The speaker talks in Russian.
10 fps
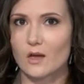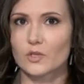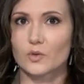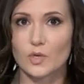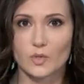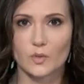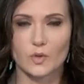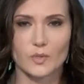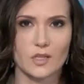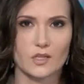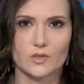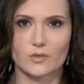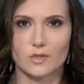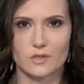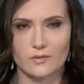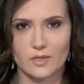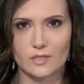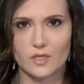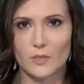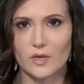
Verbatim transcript: Кто именно был приглашен, неизвестно.